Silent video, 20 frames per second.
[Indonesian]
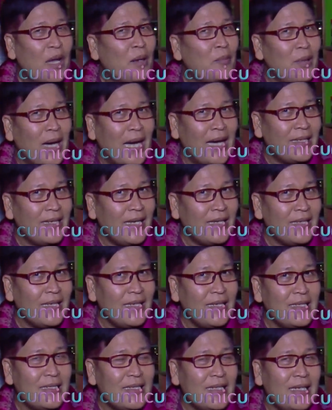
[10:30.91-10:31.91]

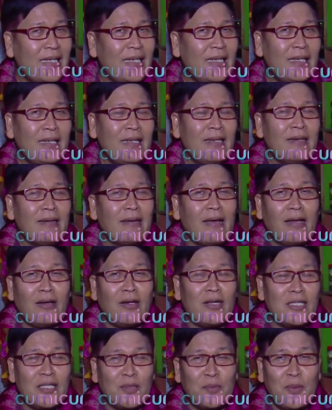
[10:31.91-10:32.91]
bahayanya di sini
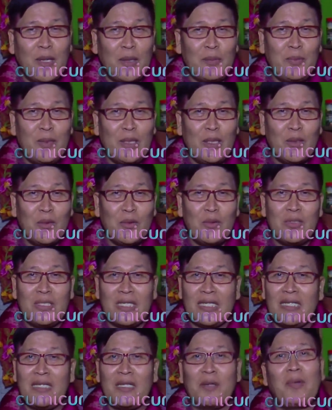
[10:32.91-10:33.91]
karena sebab biru
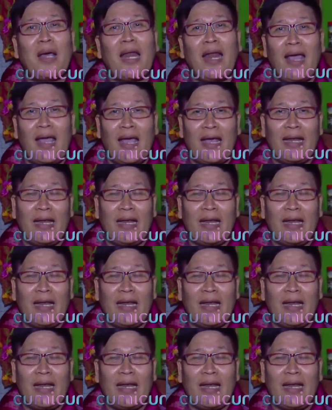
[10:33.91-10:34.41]
jadinya malah